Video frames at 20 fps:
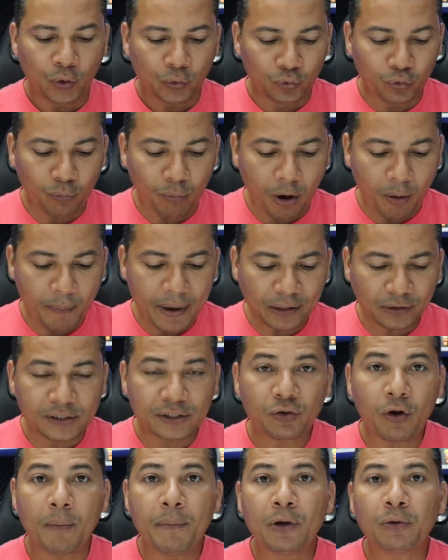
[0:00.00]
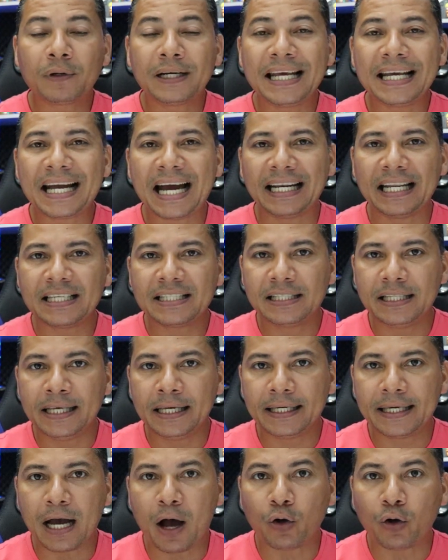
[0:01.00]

No momento que seu amigo clicar nesse link,